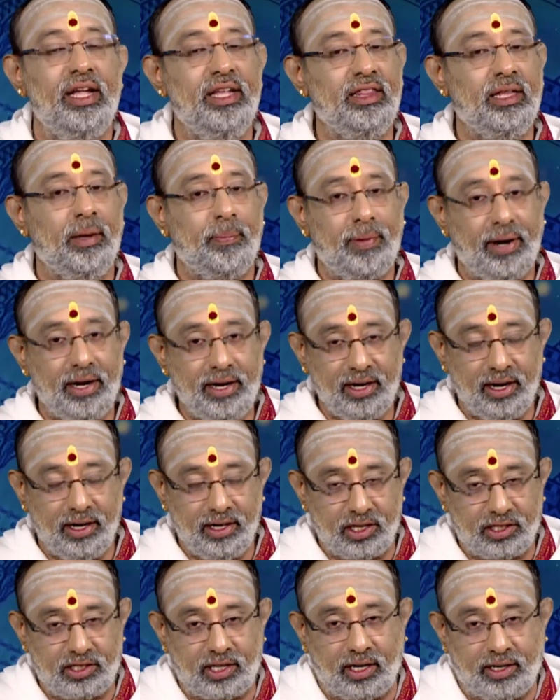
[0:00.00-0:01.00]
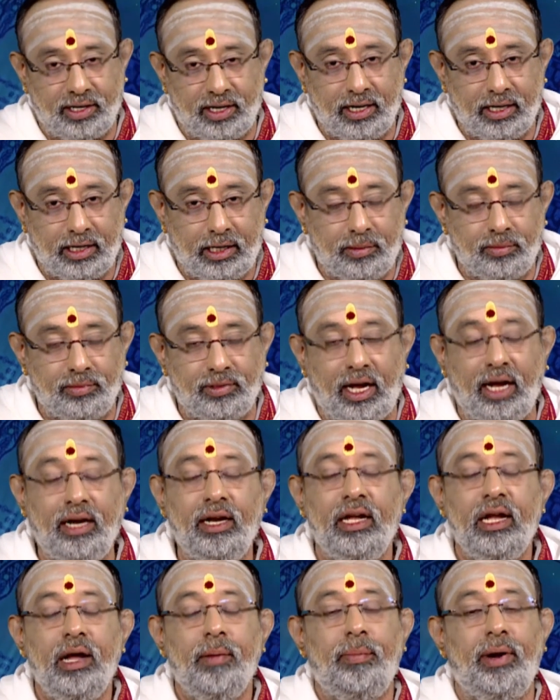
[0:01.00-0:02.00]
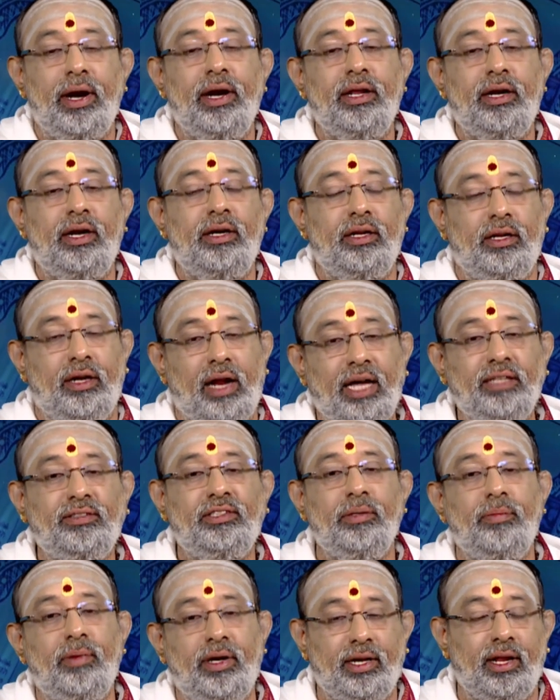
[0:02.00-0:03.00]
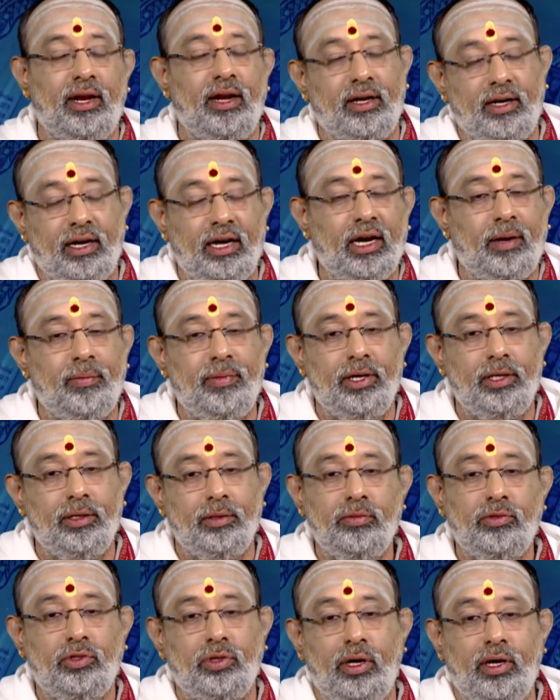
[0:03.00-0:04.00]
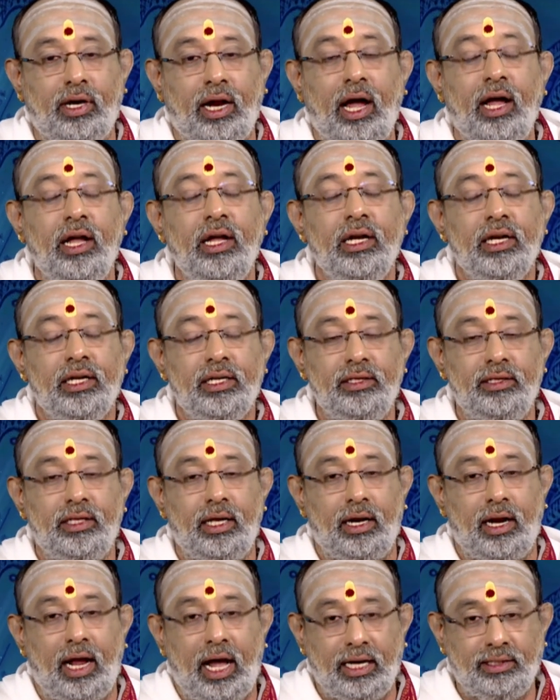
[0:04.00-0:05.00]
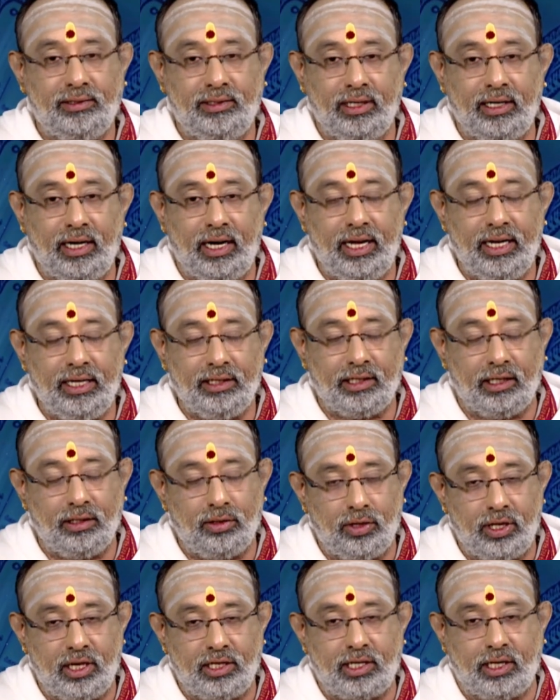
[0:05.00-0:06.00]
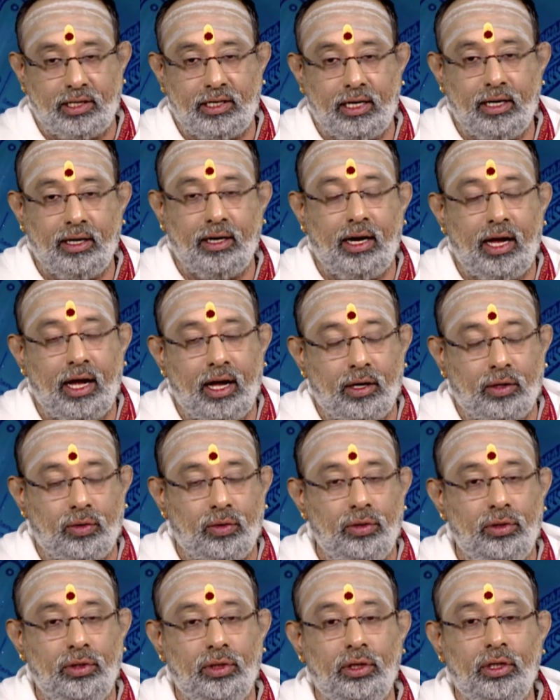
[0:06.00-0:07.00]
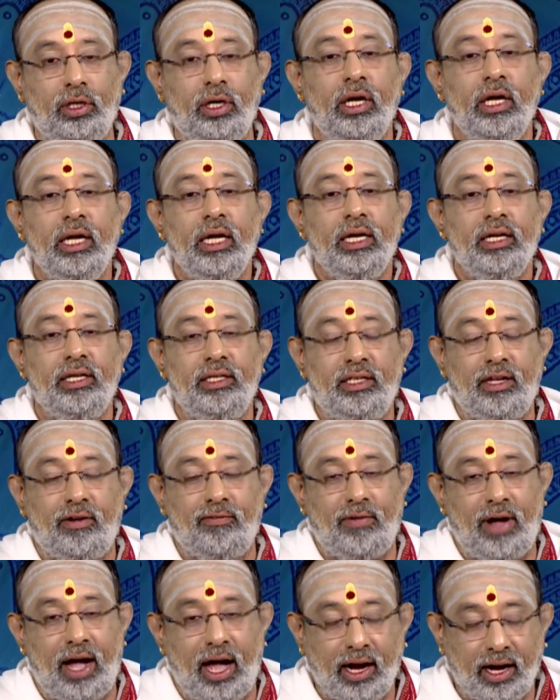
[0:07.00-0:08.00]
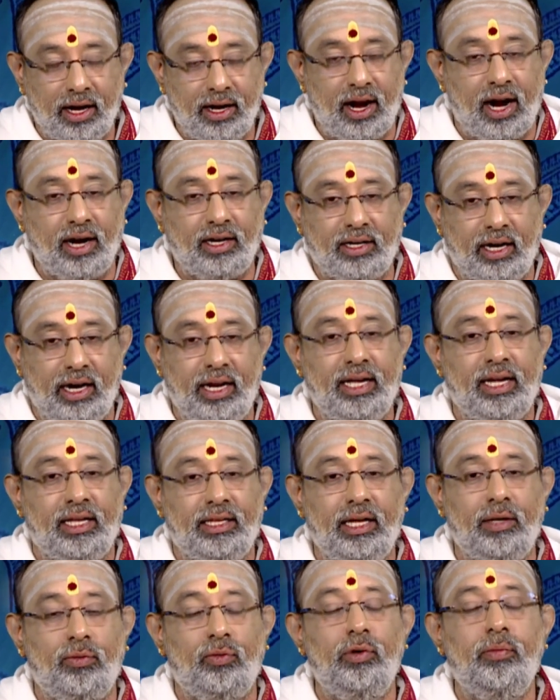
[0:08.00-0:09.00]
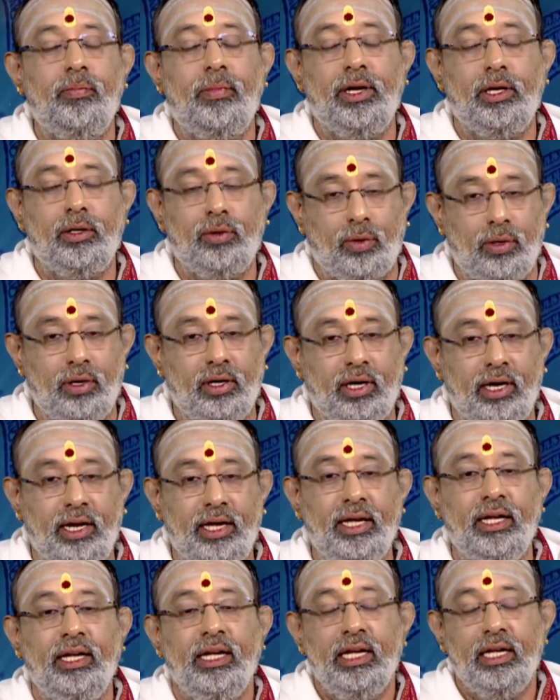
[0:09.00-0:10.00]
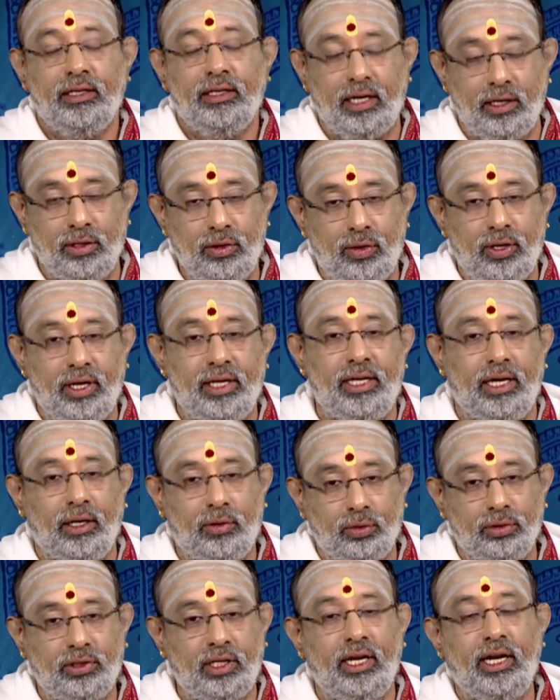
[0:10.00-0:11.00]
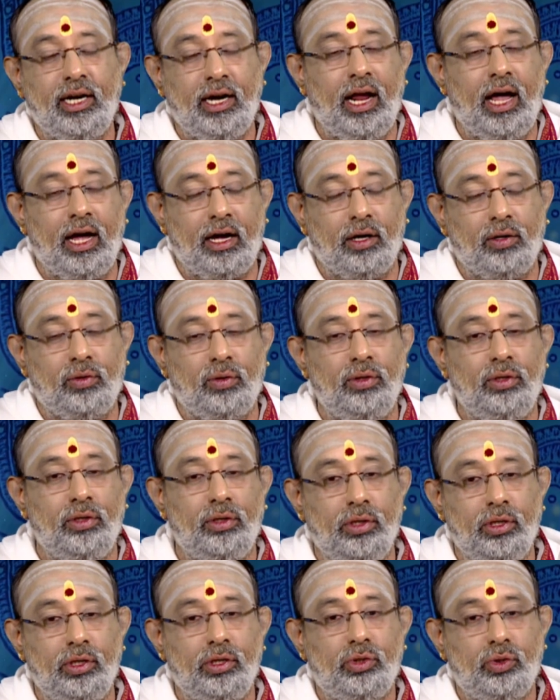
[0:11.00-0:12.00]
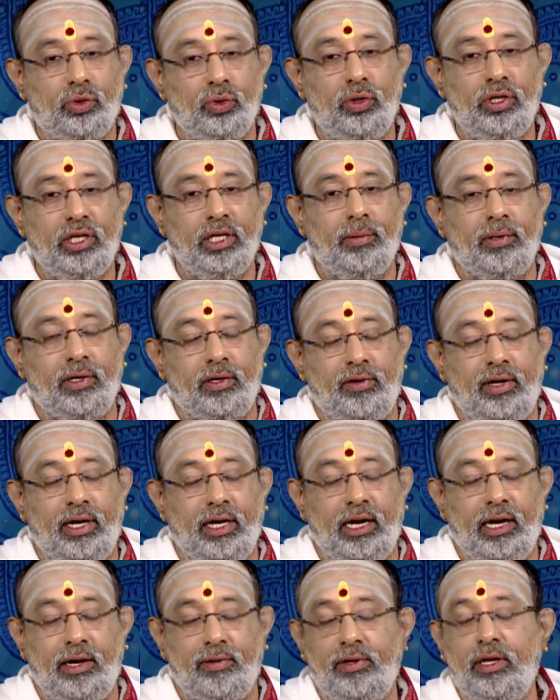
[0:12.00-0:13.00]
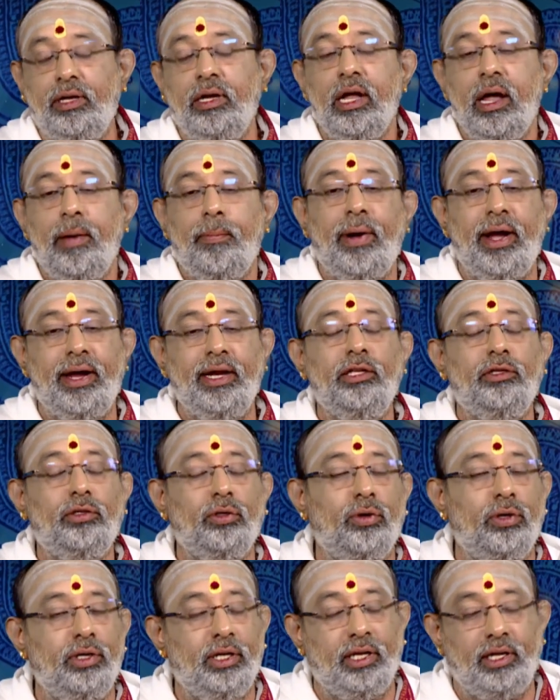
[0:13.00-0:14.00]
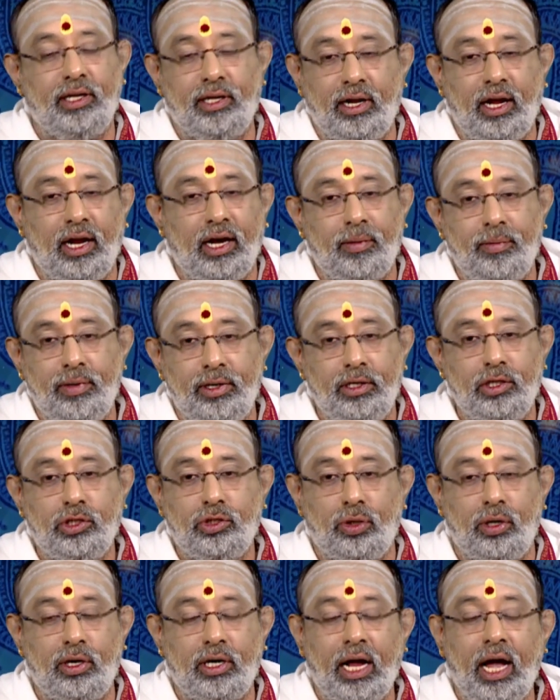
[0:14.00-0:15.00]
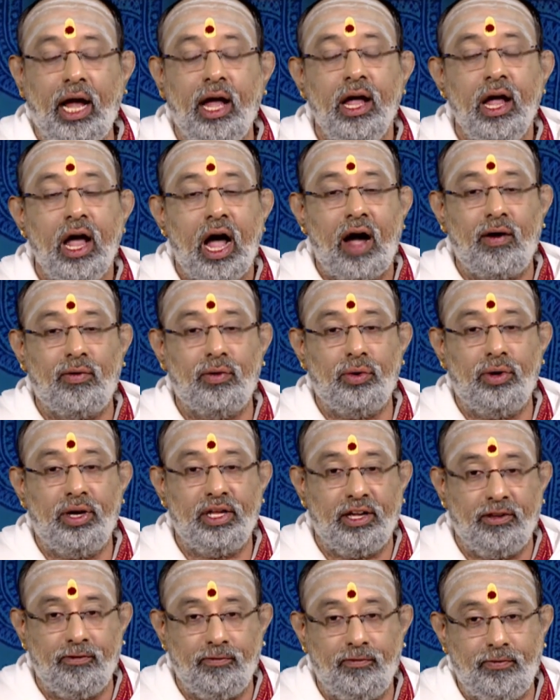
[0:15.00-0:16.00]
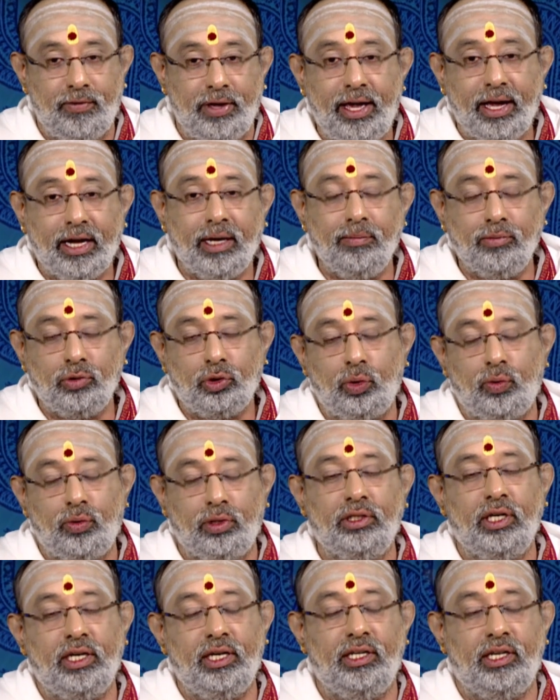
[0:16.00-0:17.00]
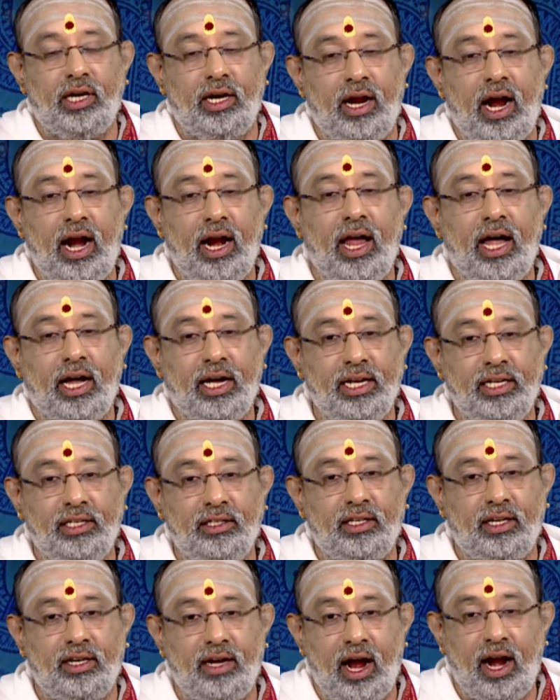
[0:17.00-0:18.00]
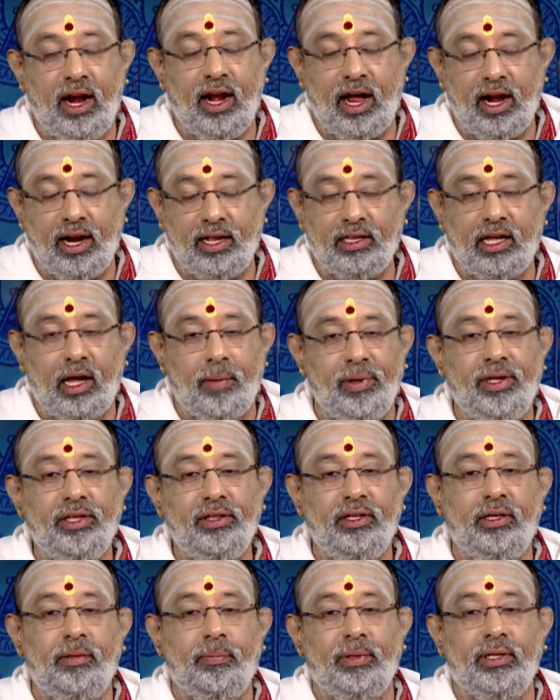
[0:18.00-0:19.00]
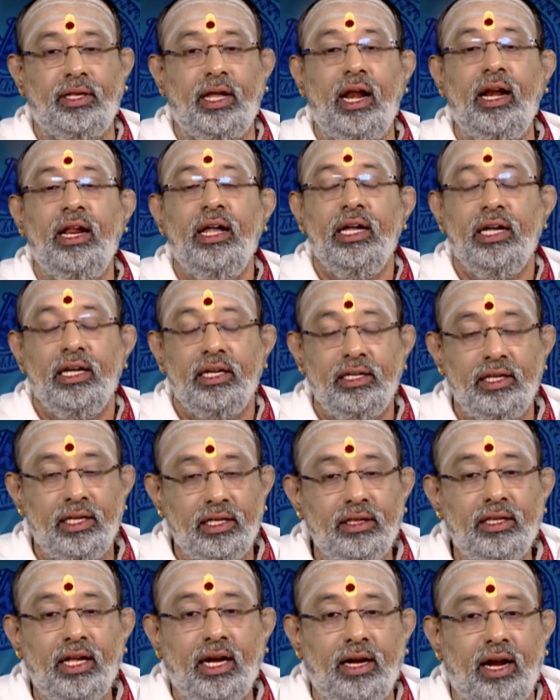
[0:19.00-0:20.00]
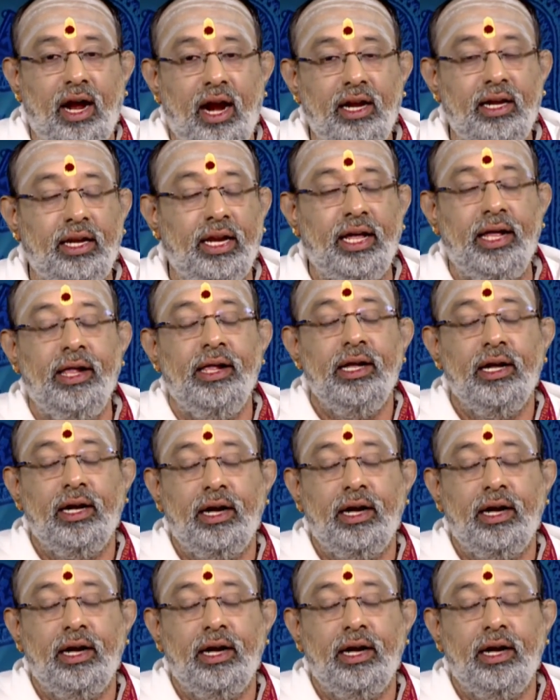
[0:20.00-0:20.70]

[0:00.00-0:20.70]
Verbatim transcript: இந்த பனிரெண்டு சக்கரங்களும் தான் பனிரெண்டு ராசி மண்டலங்கள் அப்படின்னும் சொல்கிறார் இந்த ராசிகளை தன்னுடைய சக்கரங்களாக கொண்டு இந்த வார நாட்களை அதே உண்மை கோள்களை தன்னுடைய குதிரைகளாக கொண்டு சூரிய பகவானானவர் பயணித்து கொண்டிருக்கிறார் அப்படின்னு சொல்கிறார் அவருடைய வேகம் துவங்குகின்ற நாளாக இந்த நாளானது அமைந்திருப்பதால் இந்த நாளிலே